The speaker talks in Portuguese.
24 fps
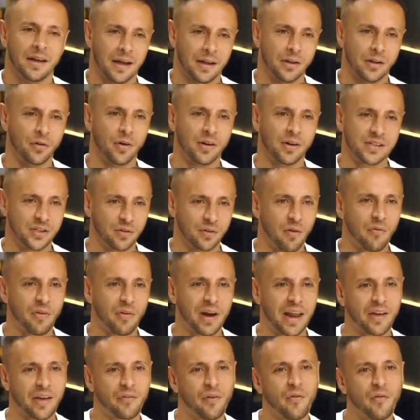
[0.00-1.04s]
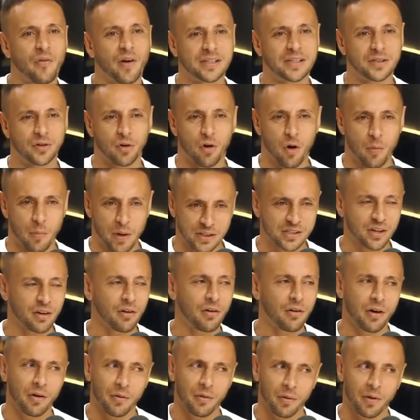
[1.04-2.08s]
Não, assim, não vou falar que foi fácil. No começo
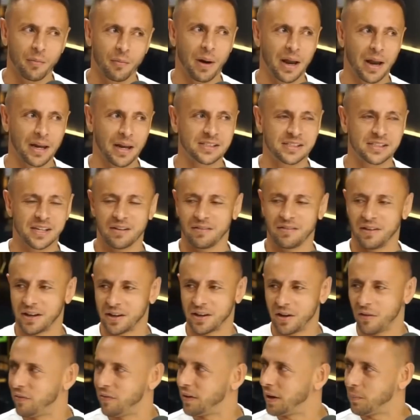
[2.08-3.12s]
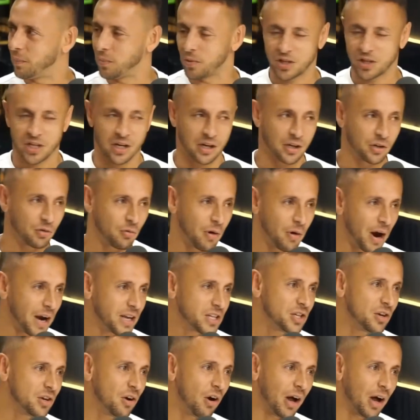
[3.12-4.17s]
eu, eu, eu balancei, velho. Que eu falei, pô, chegando
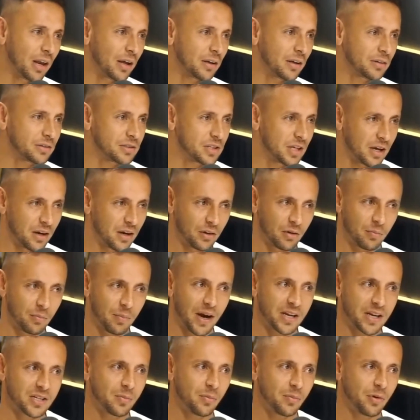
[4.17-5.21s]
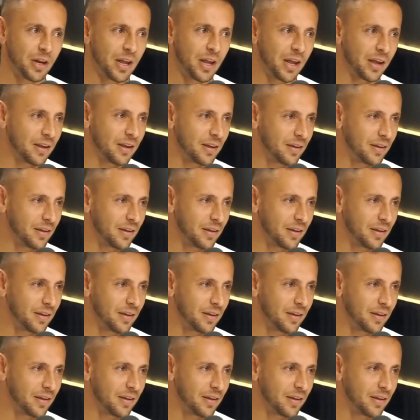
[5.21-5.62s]
Guardiola, chegando no Bayern de Munique.